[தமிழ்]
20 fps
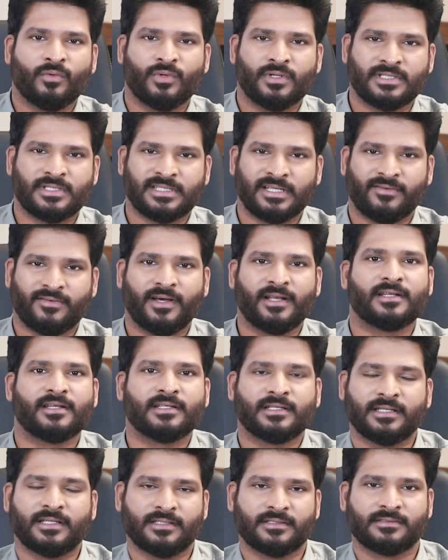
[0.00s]
ஒரு சவால்
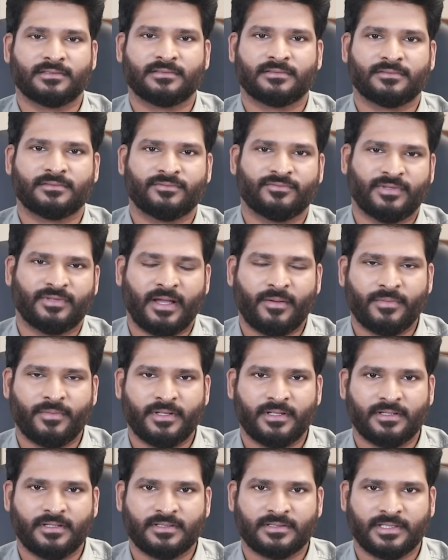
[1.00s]
இருக்குது
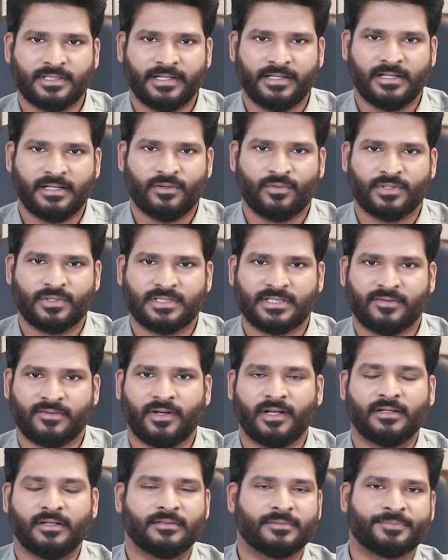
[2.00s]
ஃபேமிலி சைடில் ஒரு
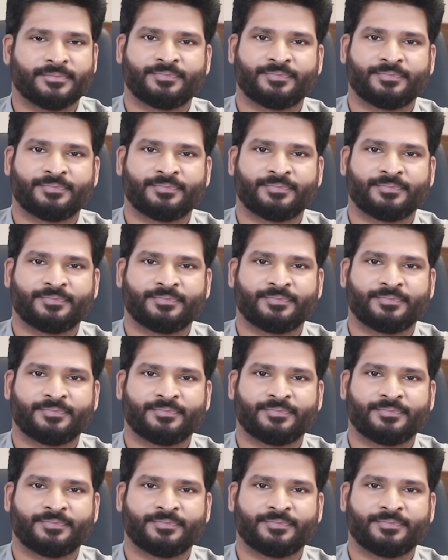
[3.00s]
சவால்